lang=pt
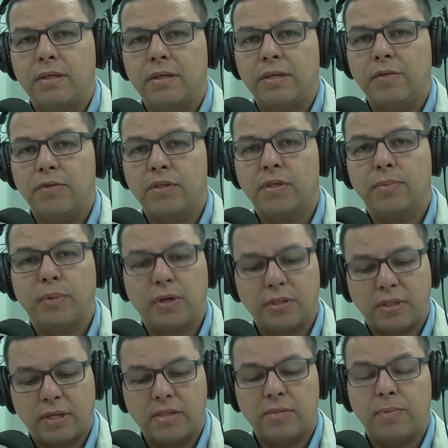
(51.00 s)
E você pode
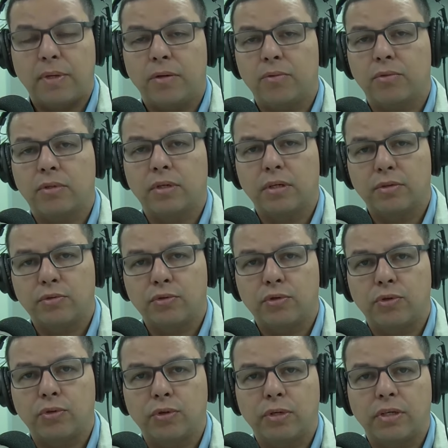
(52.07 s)
estar se perguntando, o
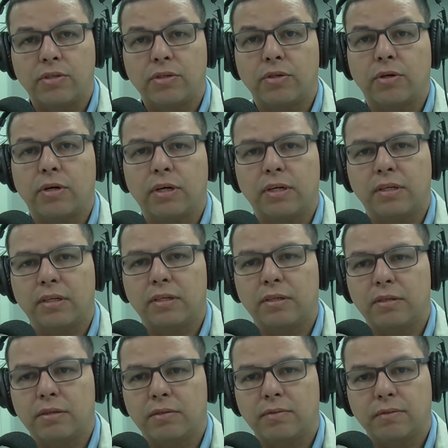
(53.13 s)
senhor, a senhora,
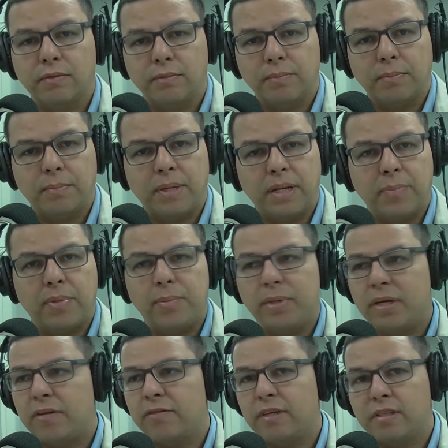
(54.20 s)
que pela
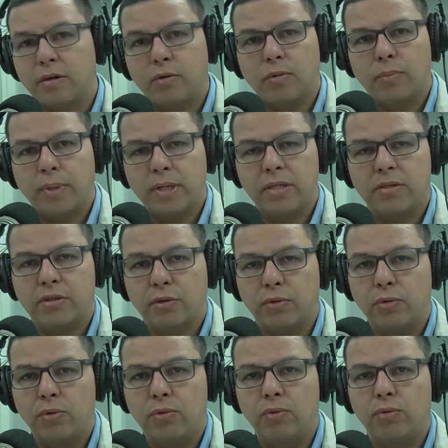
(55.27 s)
primeira vez acompanha este
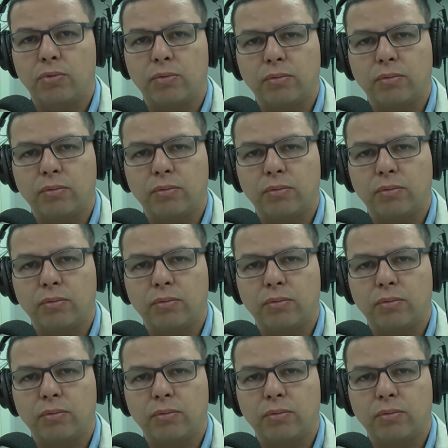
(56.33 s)
culto,